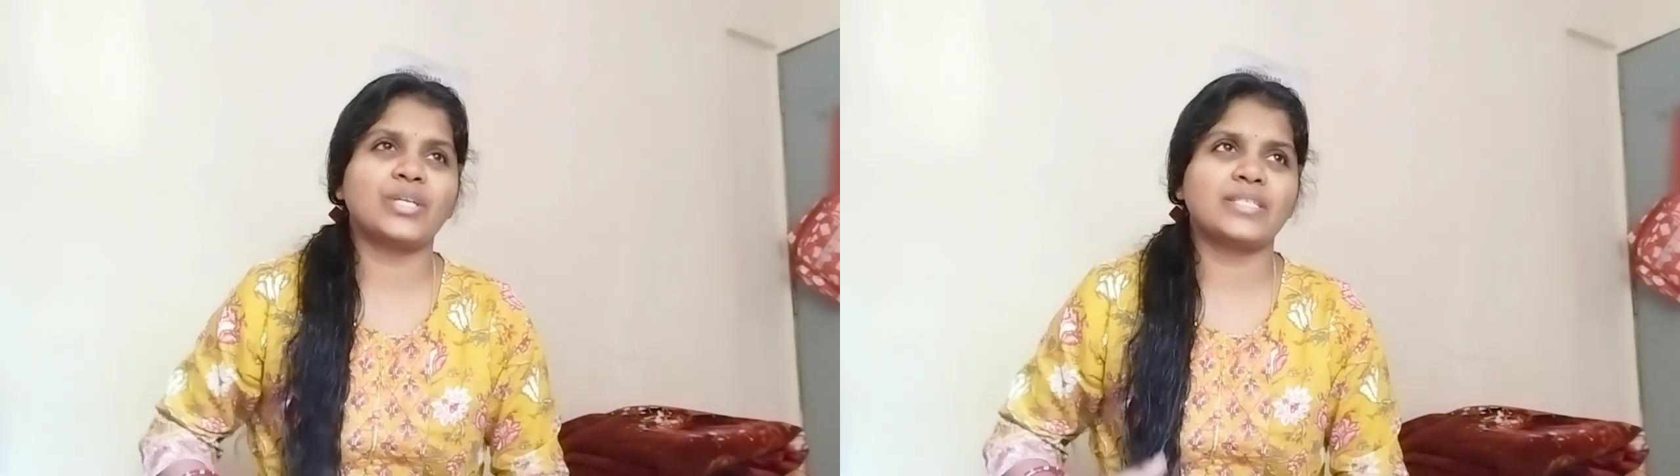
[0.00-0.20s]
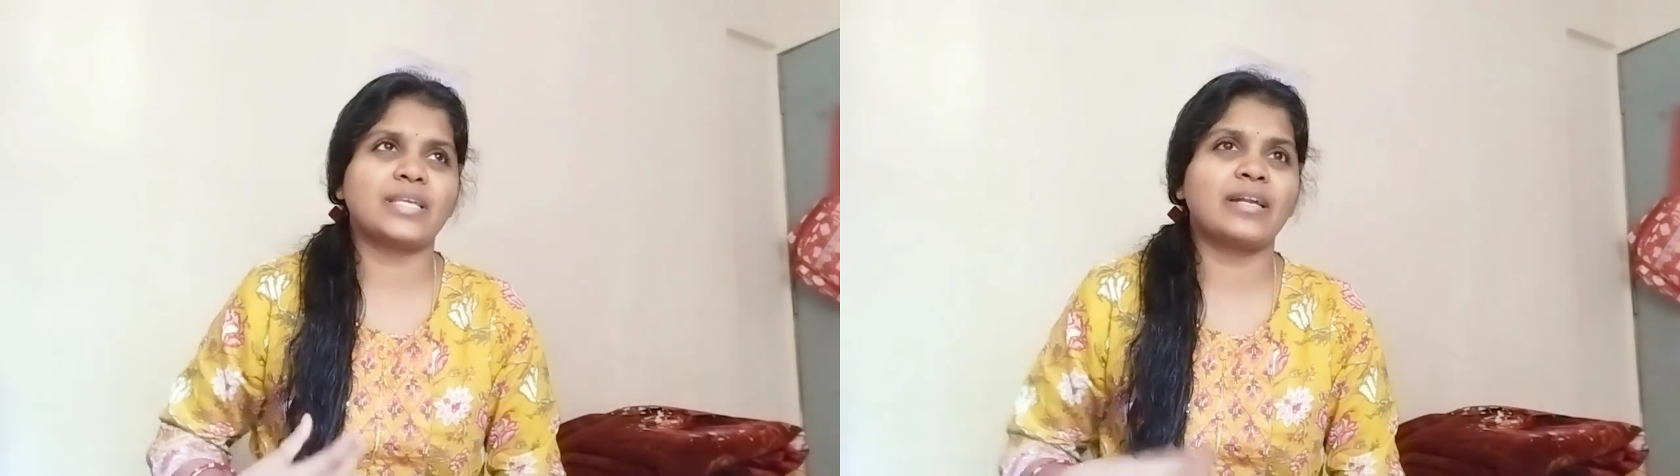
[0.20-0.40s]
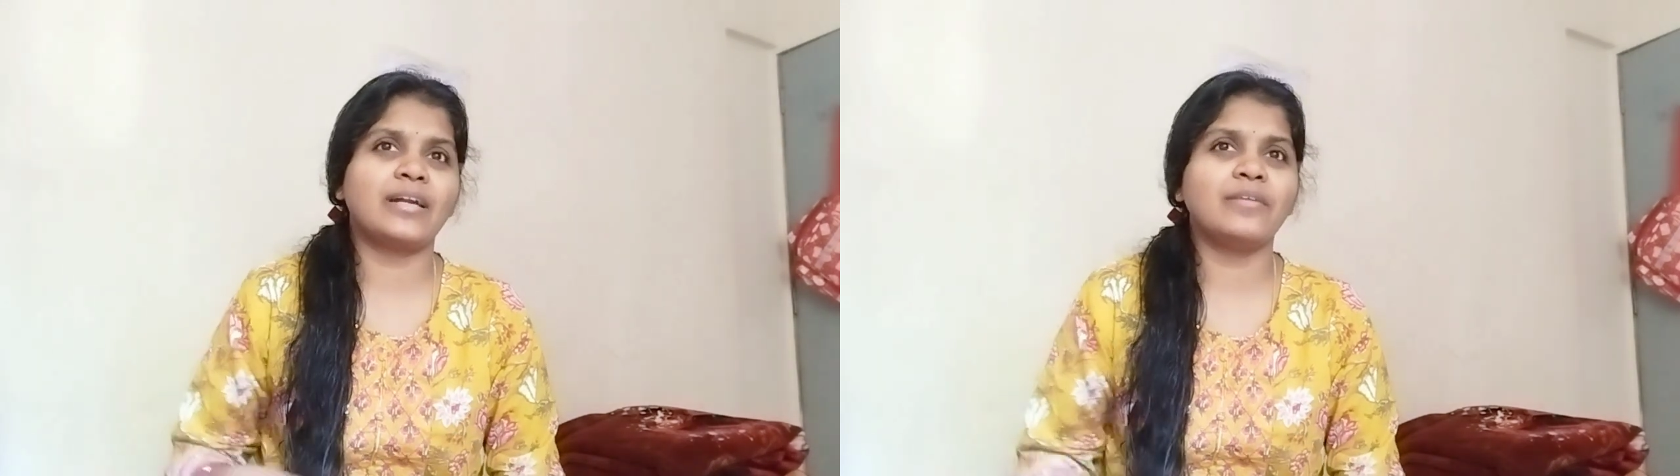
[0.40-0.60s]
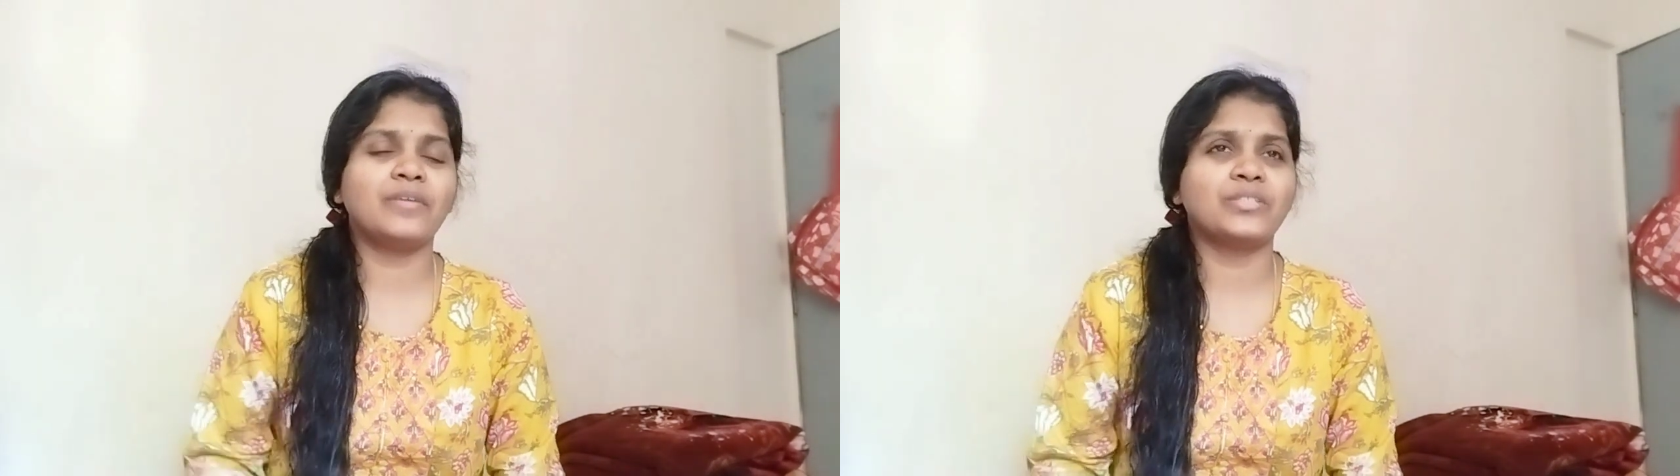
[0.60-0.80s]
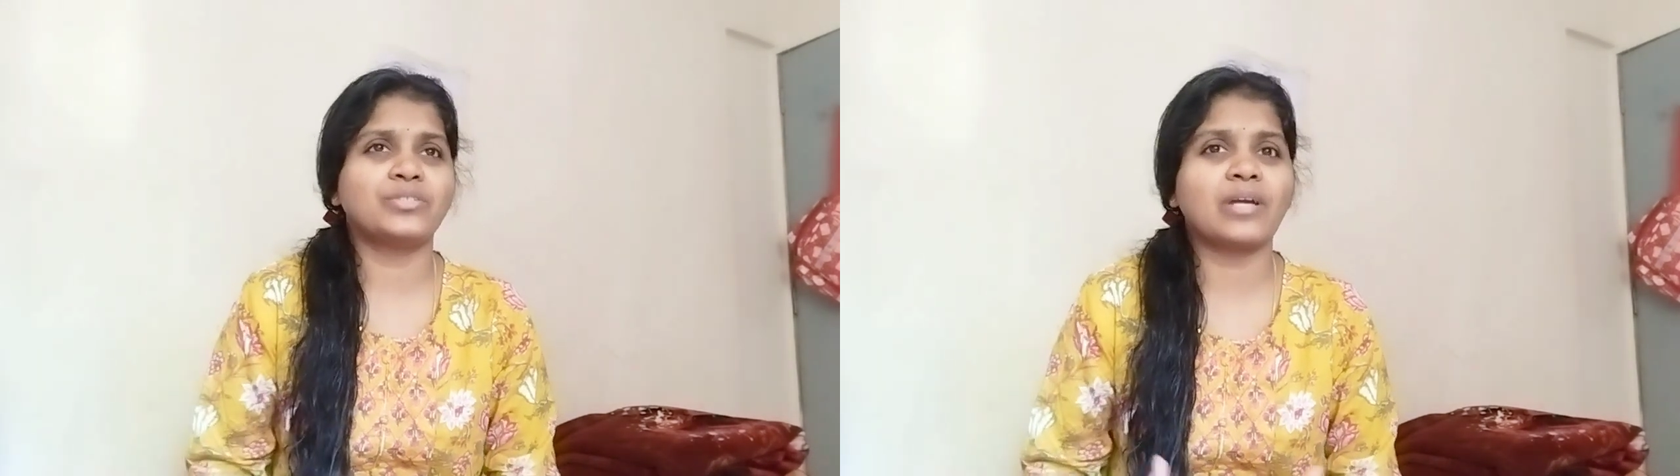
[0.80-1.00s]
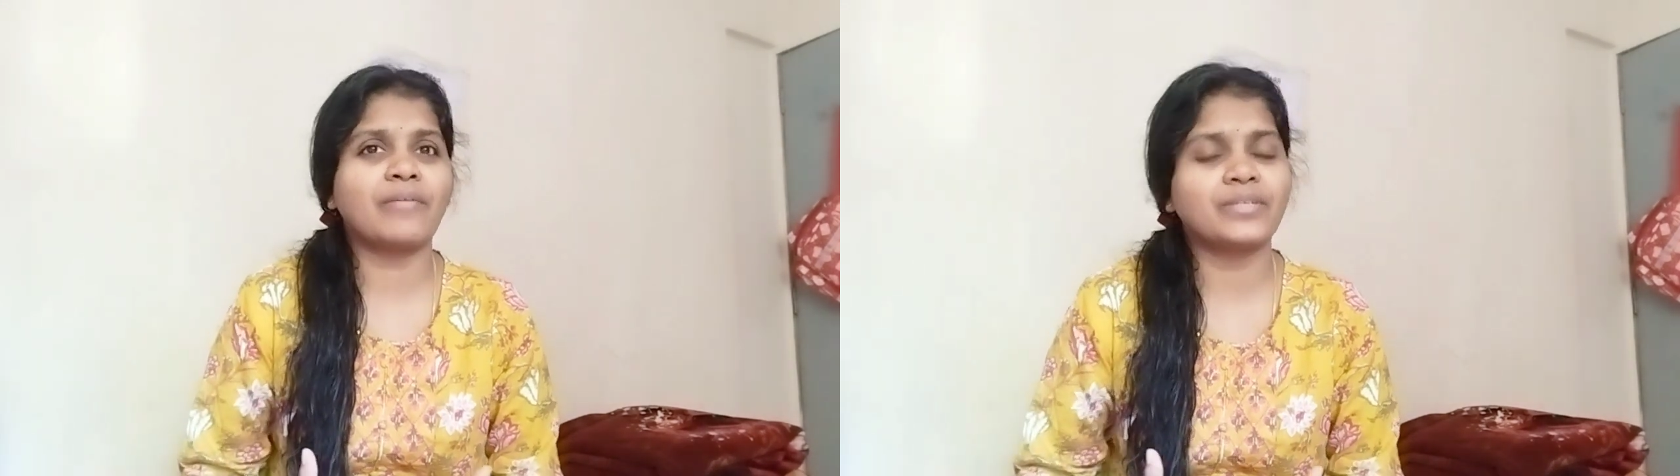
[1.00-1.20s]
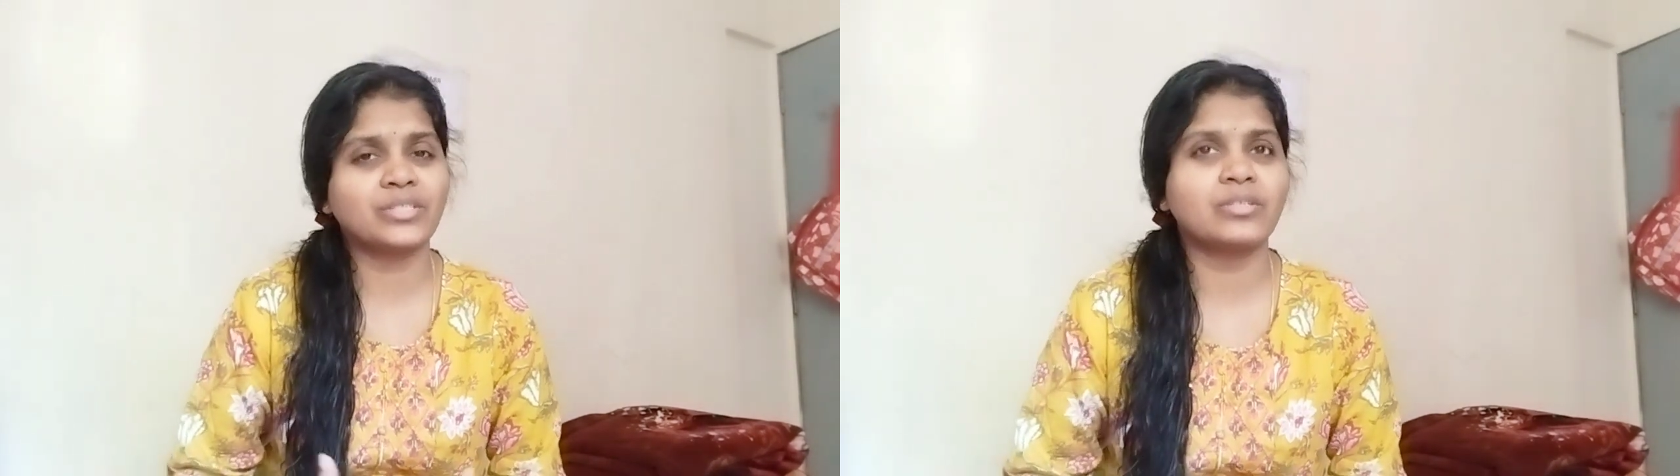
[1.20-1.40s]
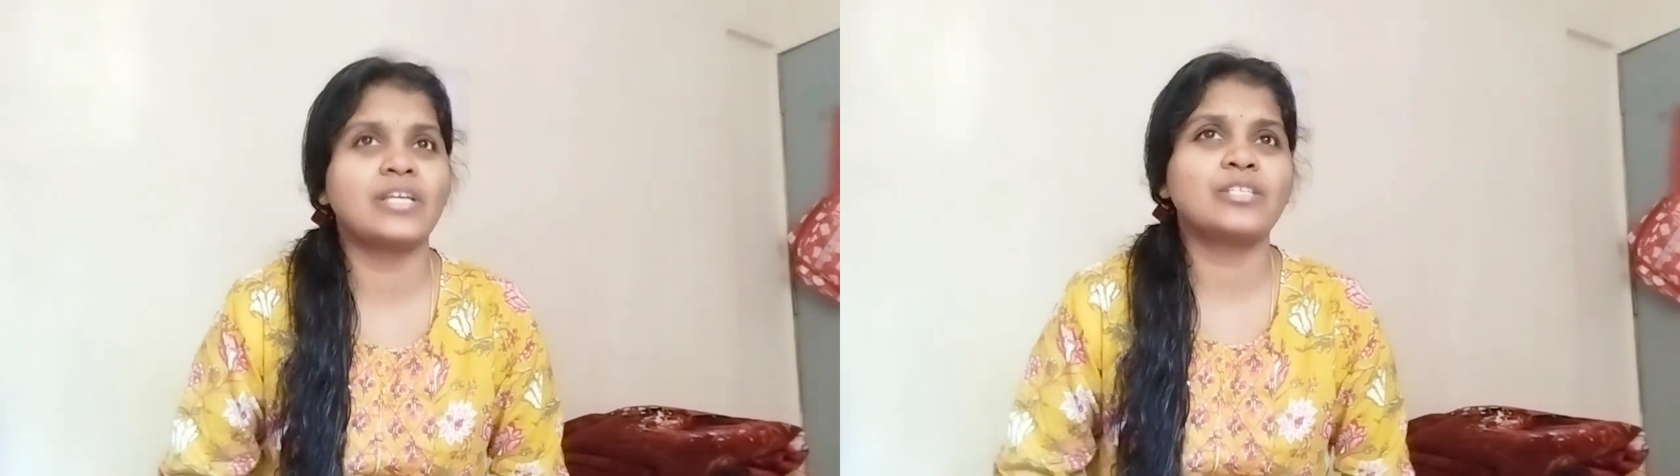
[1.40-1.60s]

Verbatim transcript: చేశానండి వేస్ట్ కవర్స్